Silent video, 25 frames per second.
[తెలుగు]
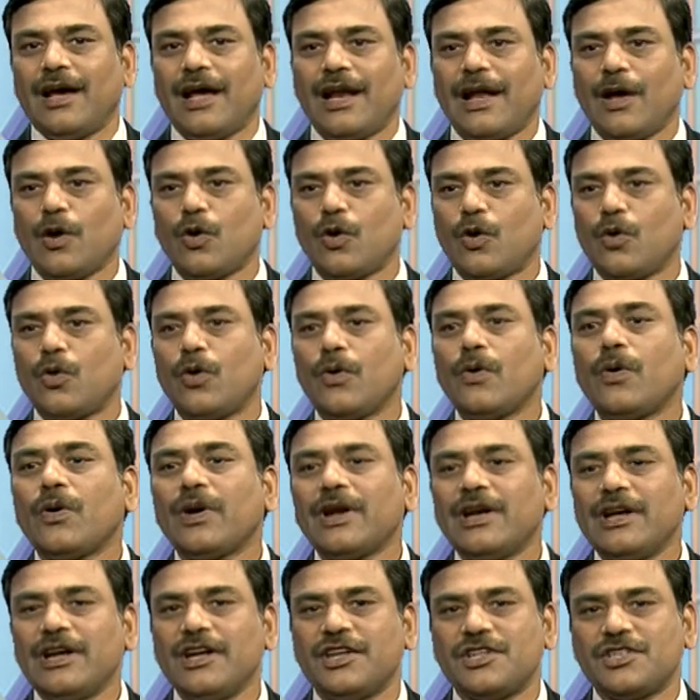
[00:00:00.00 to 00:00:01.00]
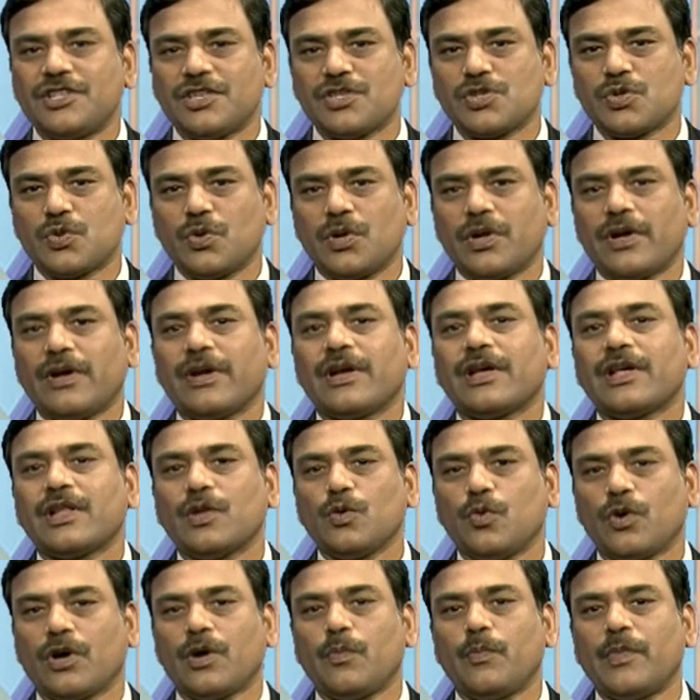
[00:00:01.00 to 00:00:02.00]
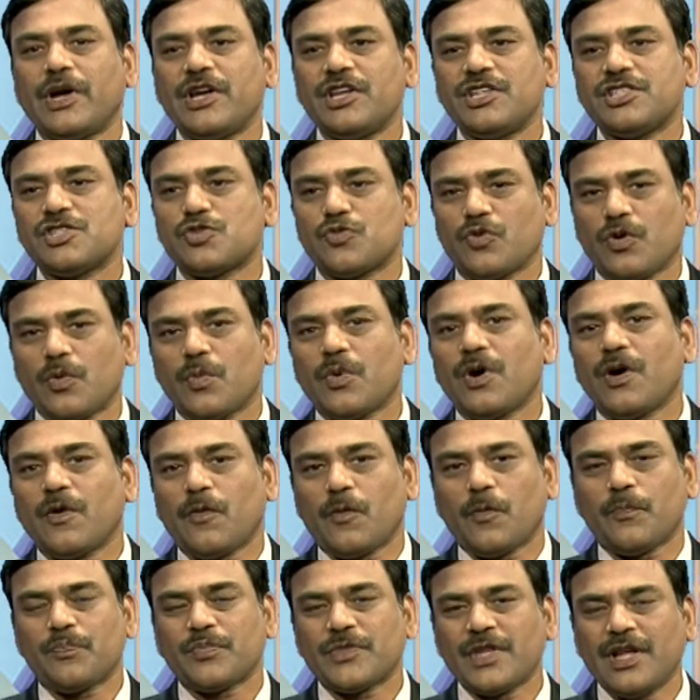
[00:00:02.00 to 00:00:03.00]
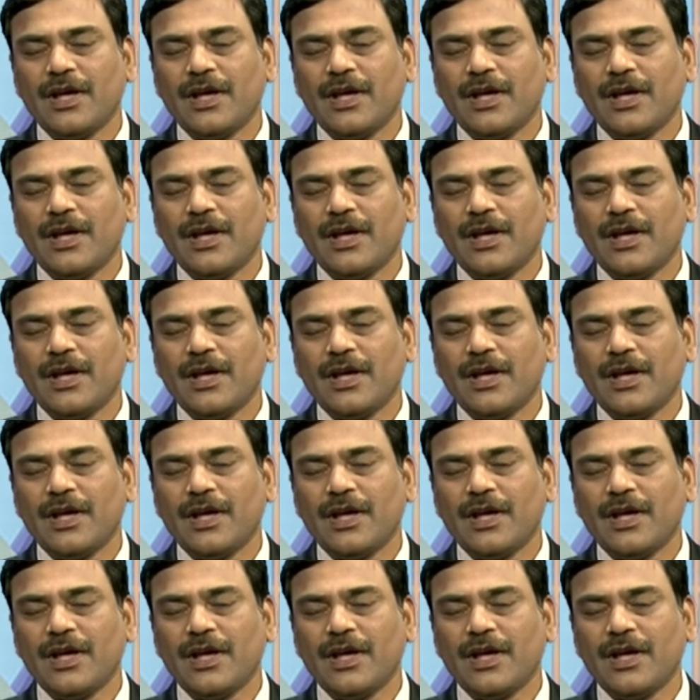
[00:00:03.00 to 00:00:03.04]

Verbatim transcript: అలా కోరిలేట్ చేసుకోవటం అనేది ఒక మనిషి స్వభావం